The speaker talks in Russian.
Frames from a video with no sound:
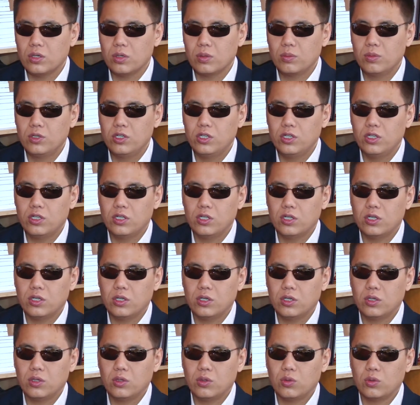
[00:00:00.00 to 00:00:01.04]

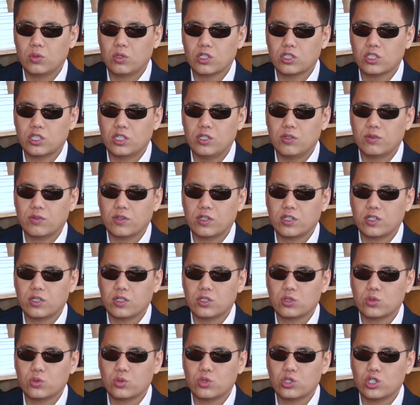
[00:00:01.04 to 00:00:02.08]
мы указали, в
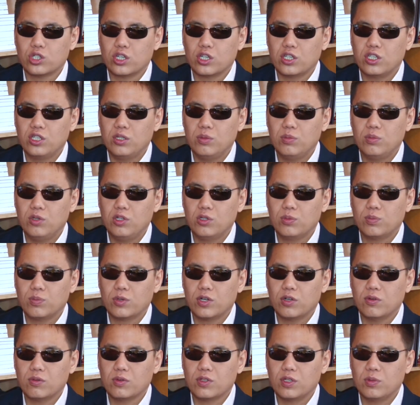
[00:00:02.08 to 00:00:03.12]
каких случаях они имеют
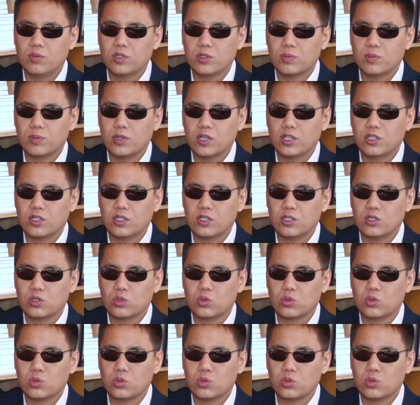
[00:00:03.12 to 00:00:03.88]
право на бесплатные